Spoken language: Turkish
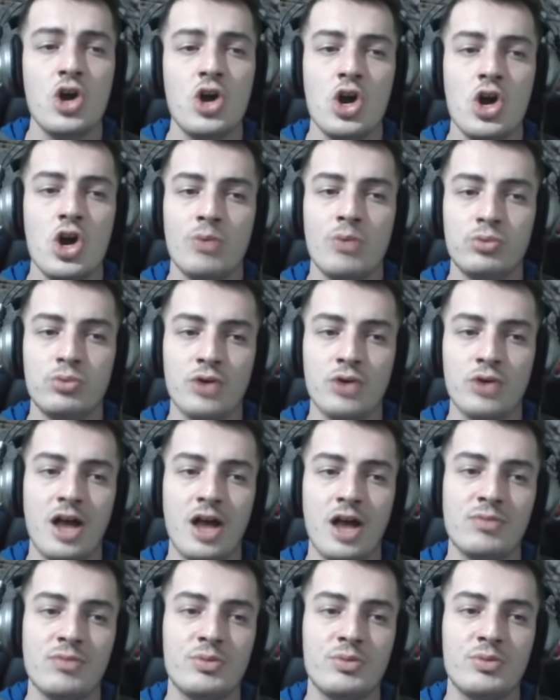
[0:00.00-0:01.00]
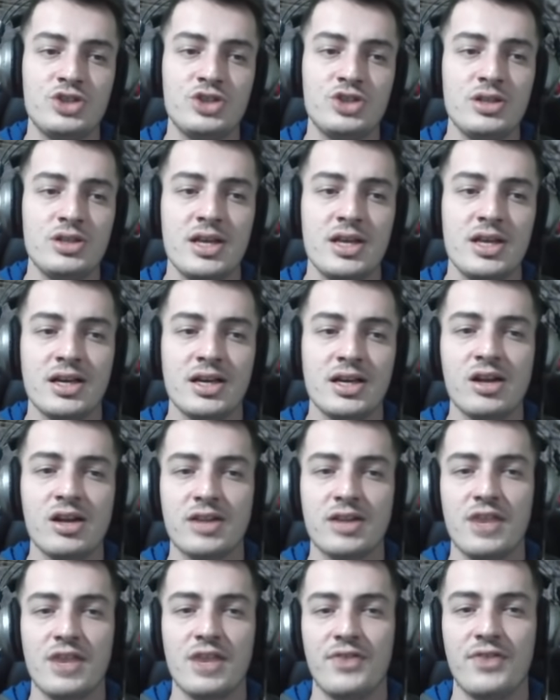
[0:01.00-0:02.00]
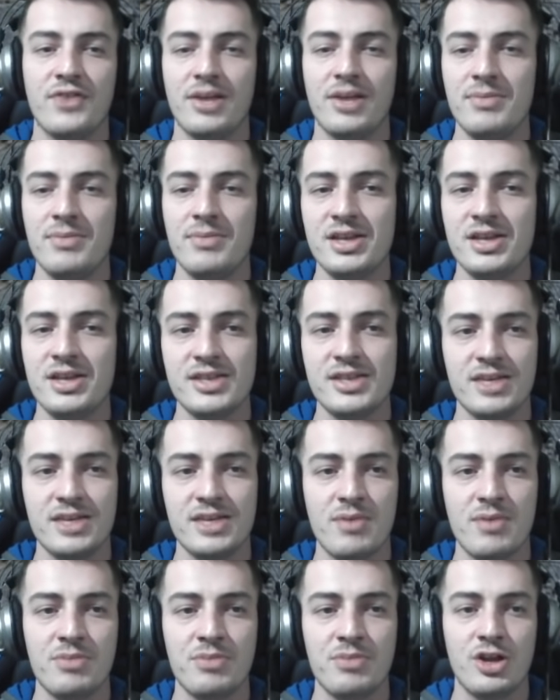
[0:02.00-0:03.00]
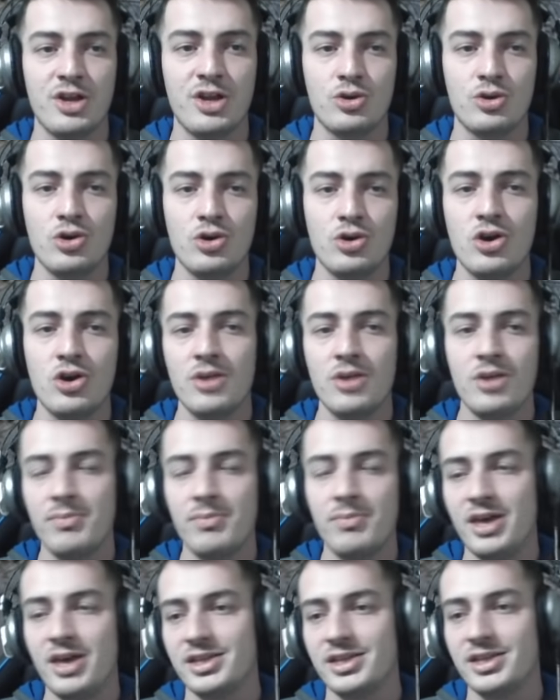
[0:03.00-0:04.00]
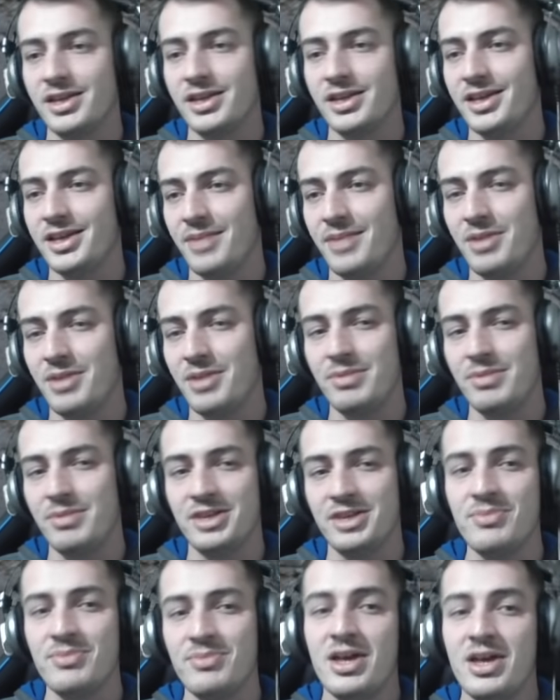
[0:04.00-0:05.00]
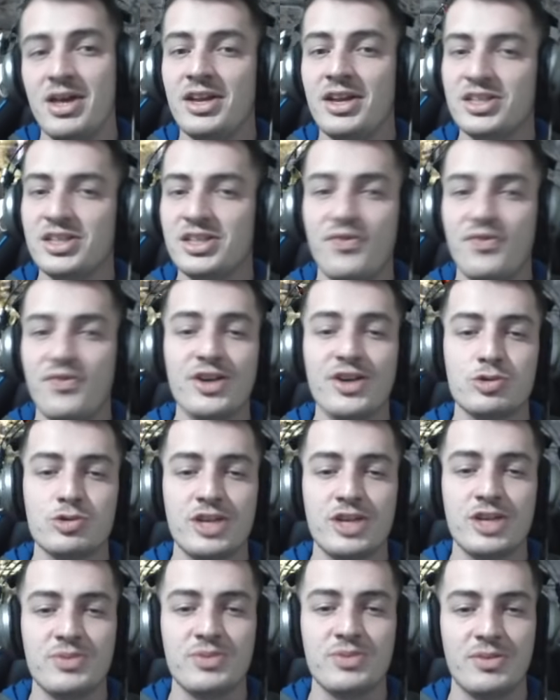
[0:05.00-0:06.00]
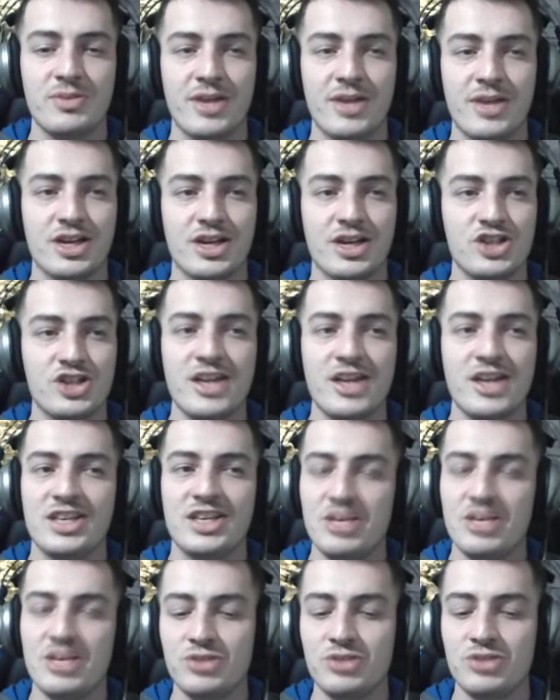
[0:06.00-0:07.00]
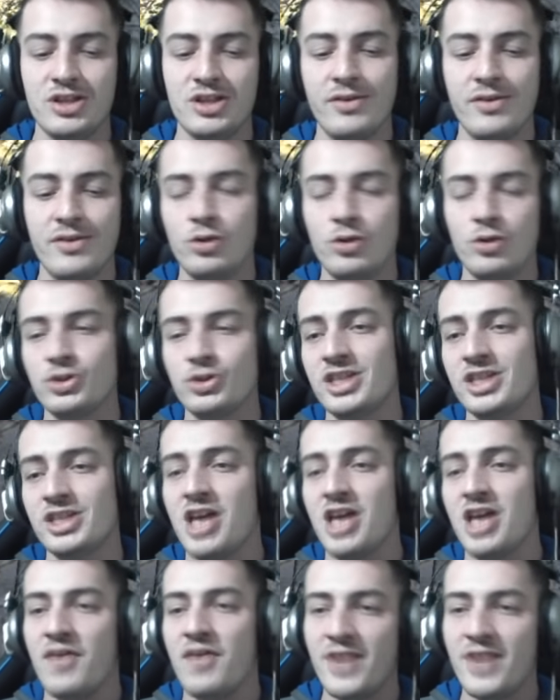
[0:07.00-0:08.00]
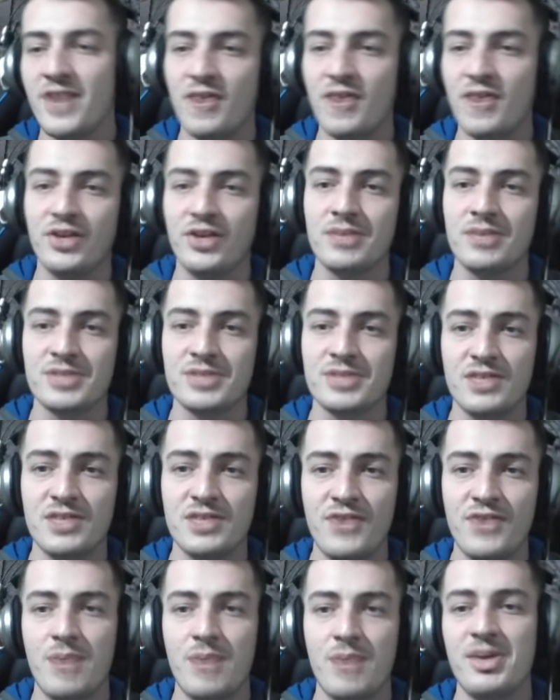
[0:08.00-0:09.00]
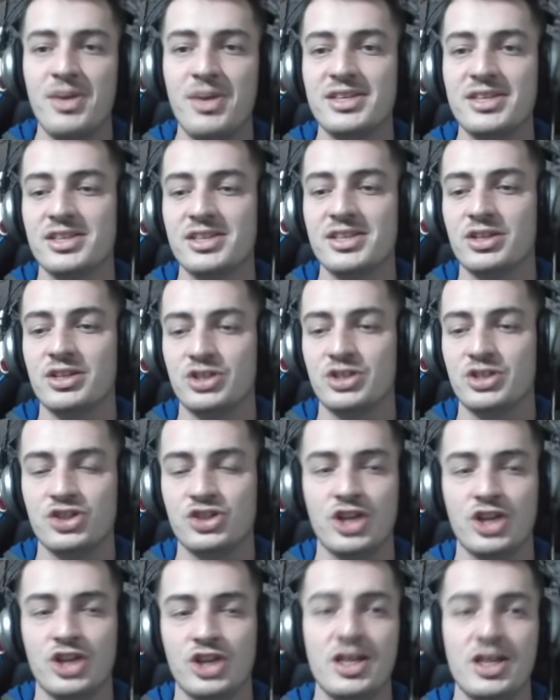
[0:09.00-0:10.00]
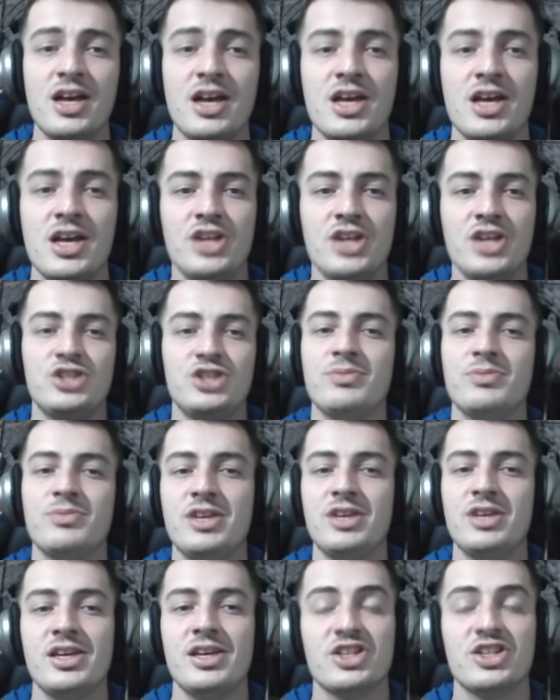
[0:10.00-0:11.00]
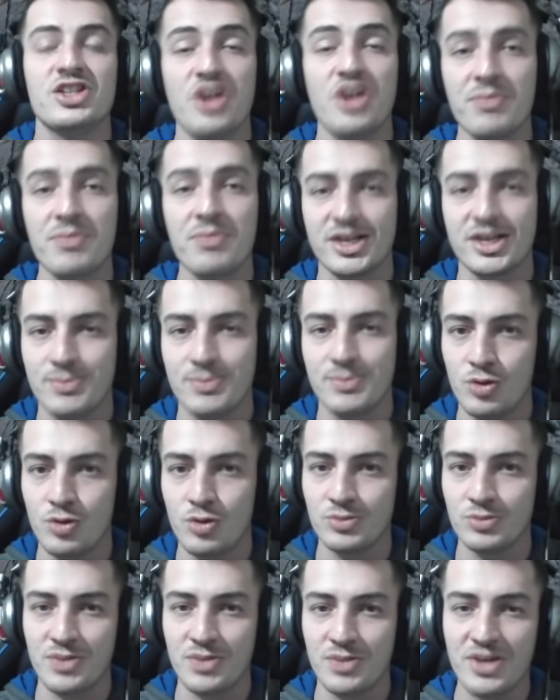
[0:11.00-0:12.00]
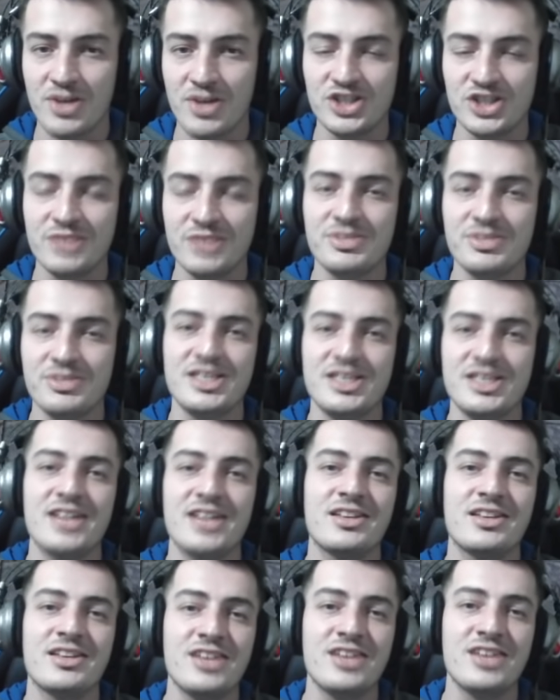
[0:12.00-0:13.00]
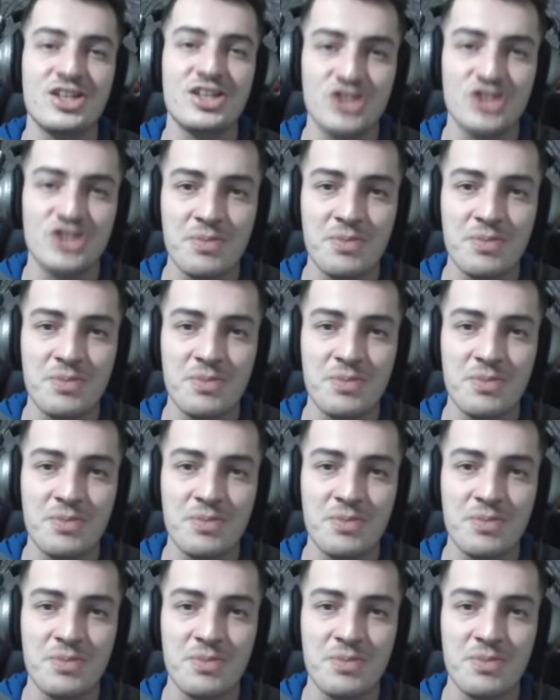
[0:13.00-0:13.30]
Bunu almam için 40 tane falan MS girmem gerekiyor. MS'de giremeyebilirim. Neyse fazla uzatmayalım arkadaşlar. 77 level olacağız ve kafalığımızı FP8 alacağız inşallah. Şimdi tam gaz bölümümüze başlayalım. Sizlerden tek ricam